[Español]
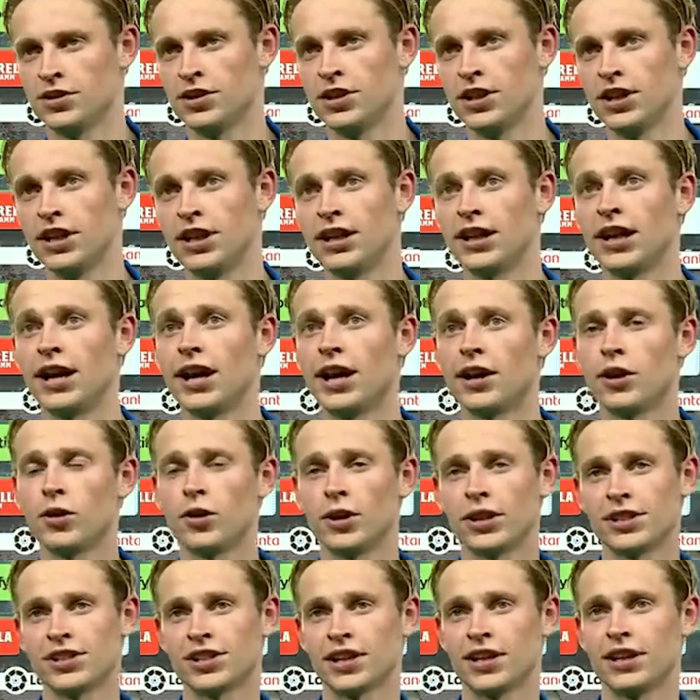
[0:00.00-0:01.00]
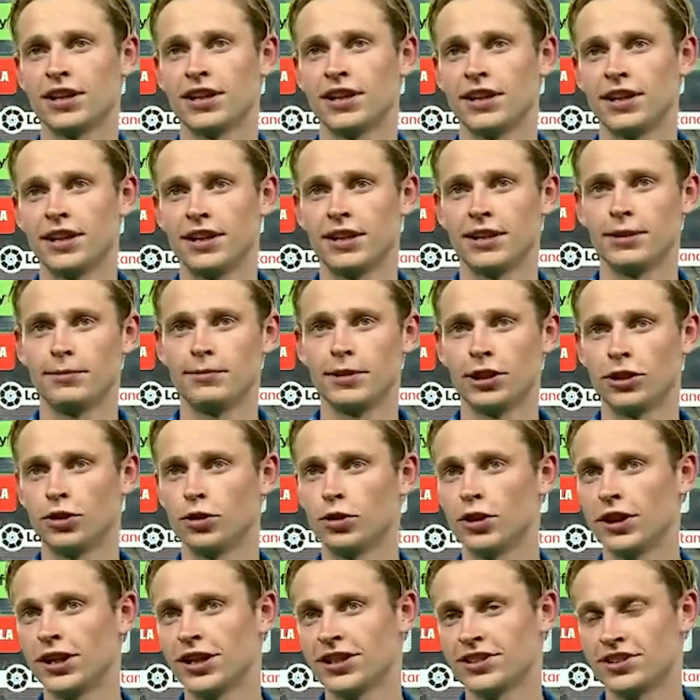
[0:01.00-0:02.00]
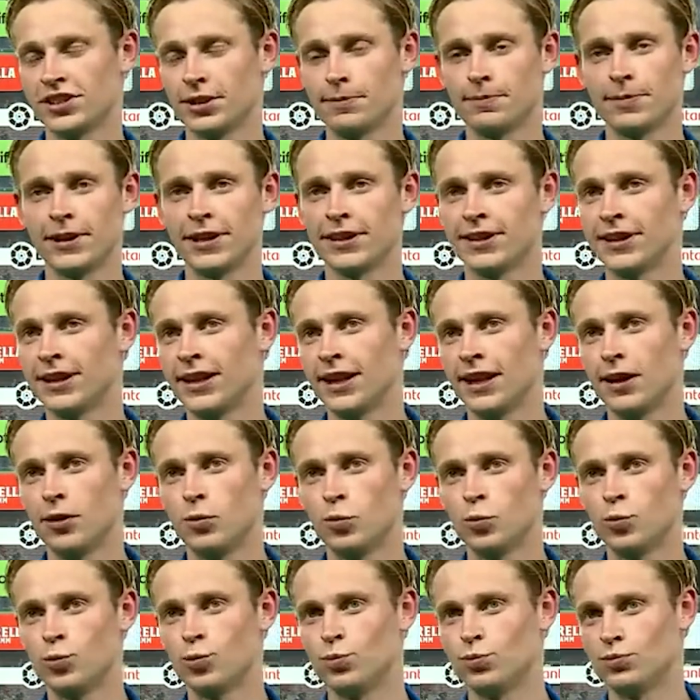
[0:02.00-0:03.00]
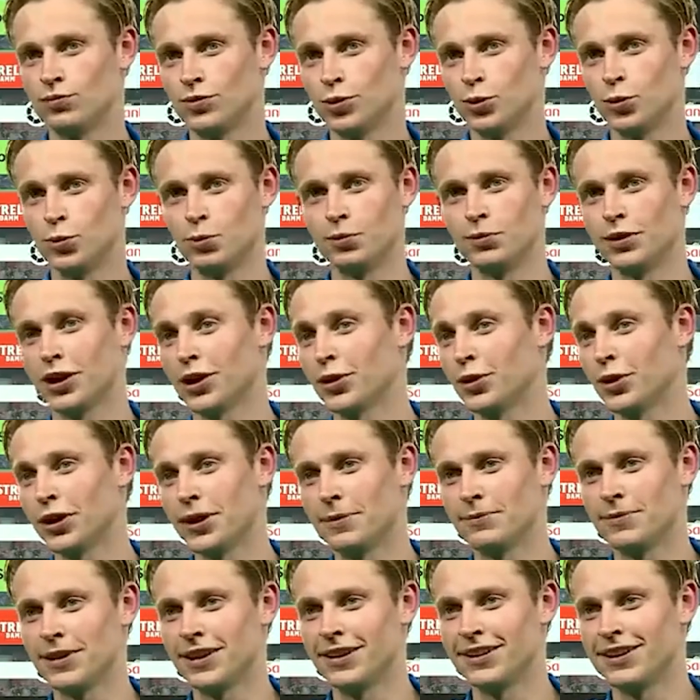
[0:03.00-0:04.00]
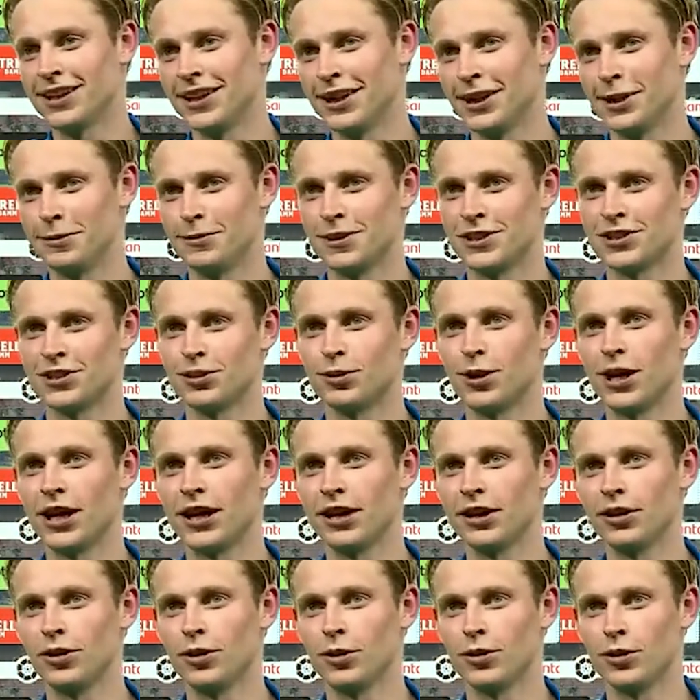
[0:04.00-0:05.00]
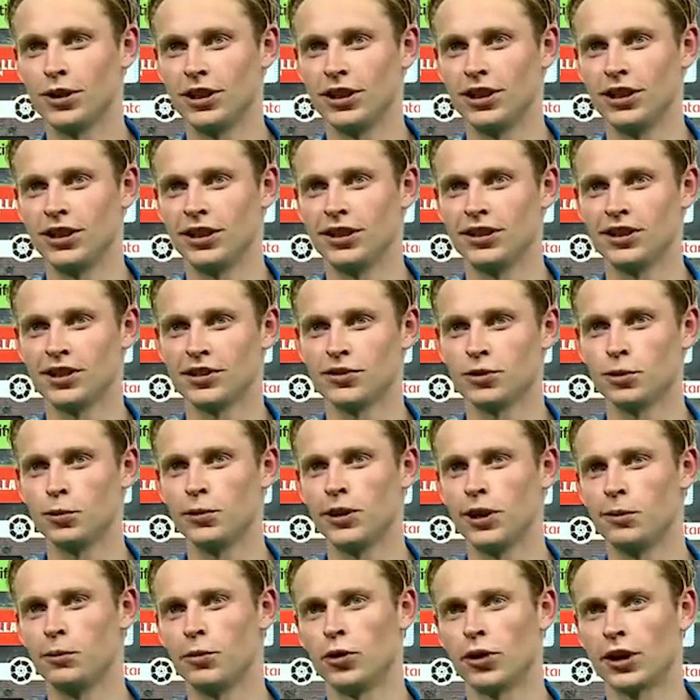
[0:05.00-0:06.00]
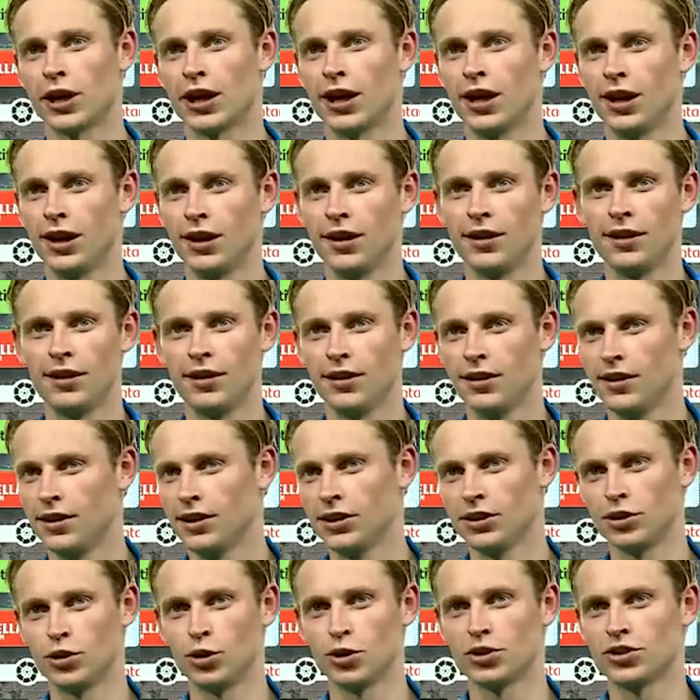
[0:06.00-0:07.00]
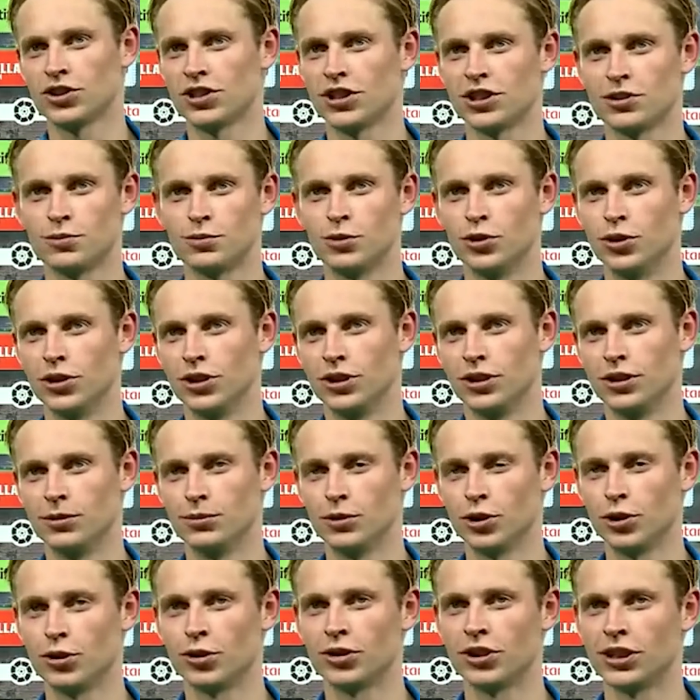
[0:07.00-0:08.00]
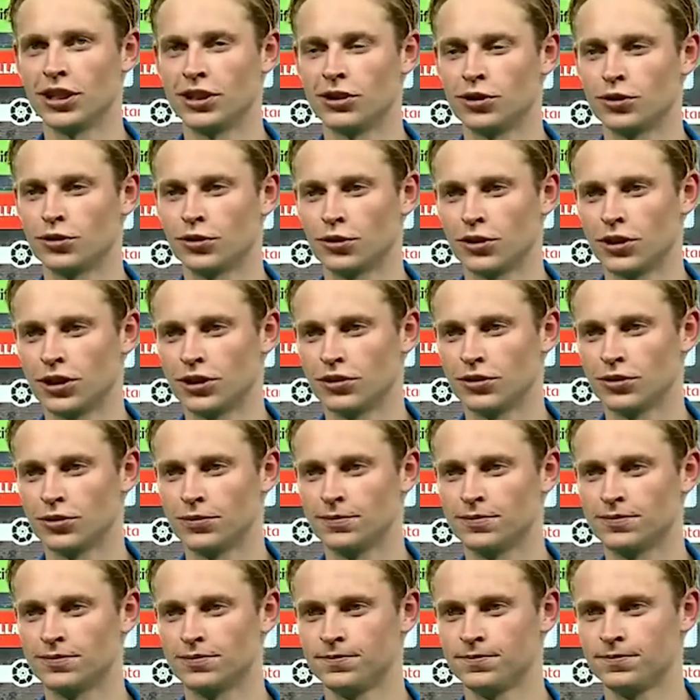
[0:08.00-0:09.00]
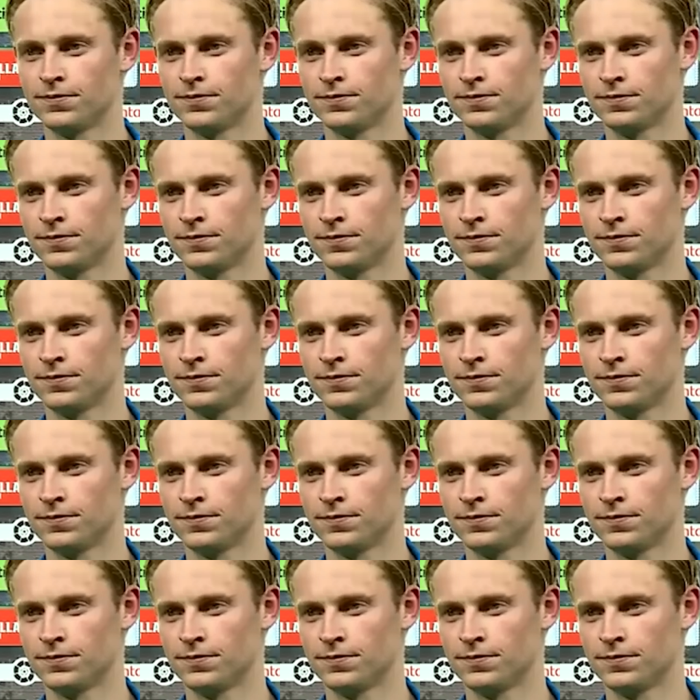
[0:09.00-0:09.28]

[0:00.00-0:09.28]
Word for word: de Barça es el de Frenkie de Jong en este sentido, el club se muestra taxativo, es intransferible. La moneda eh, ha cambiado, ha girado